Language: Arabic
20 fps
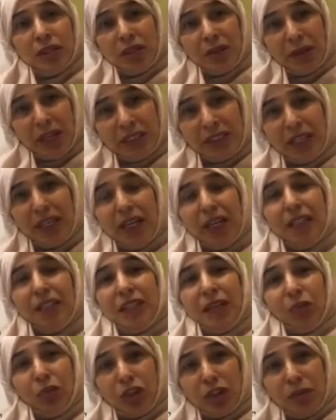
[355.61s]
تبعت
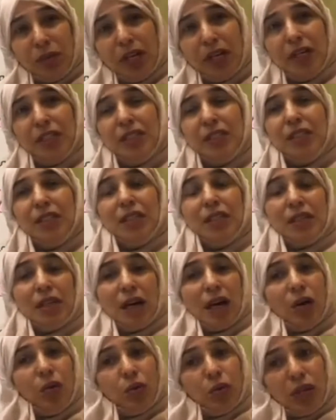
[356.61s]
الايتام وكبار السن
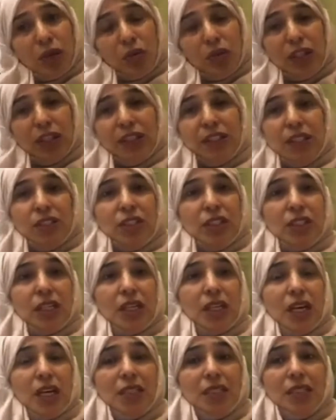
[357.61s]
او ذوي الاحتياجات
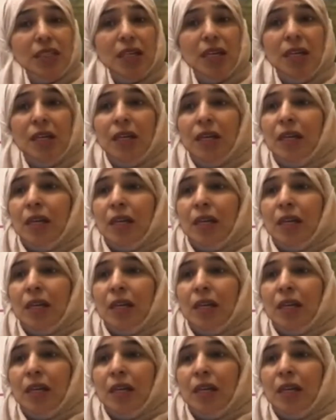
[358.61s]
الخاصه